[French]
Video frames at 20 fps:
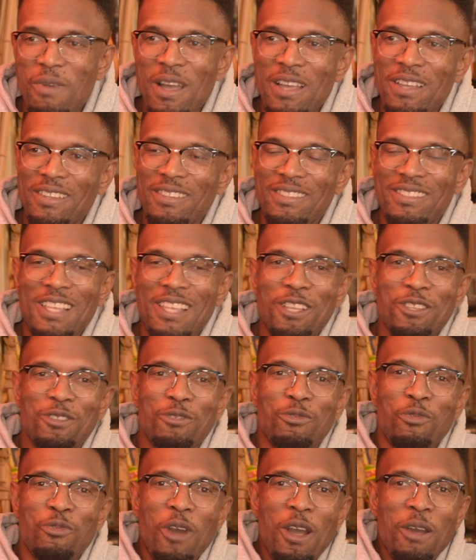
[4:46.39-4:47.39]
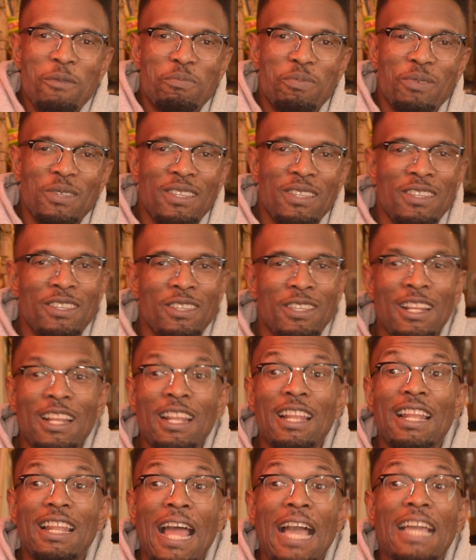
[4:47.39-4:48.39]
Ben, ça se voit. Puis
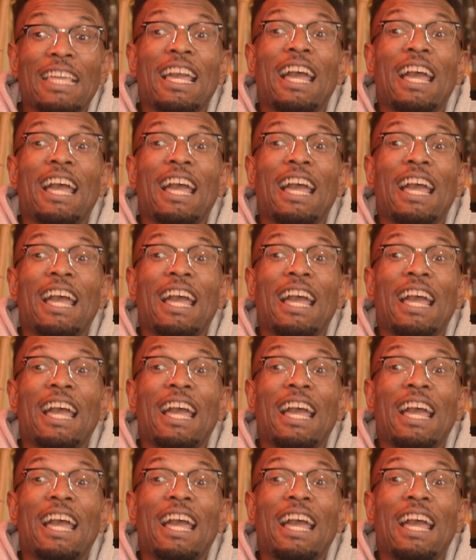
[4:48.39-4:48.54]
la